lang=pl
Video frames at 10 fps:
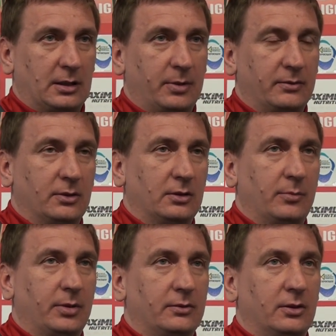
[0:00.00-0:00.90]
Na pewno,
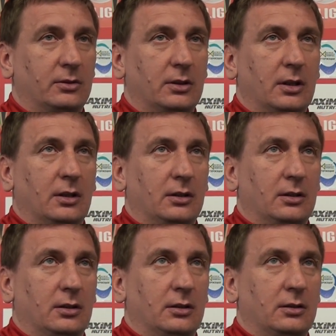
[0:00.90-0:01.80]
na pewno
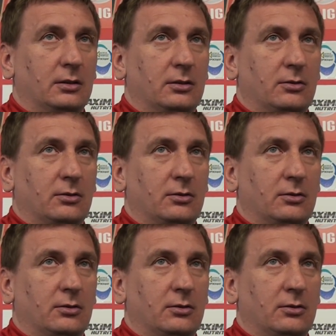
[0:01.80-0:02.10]
y,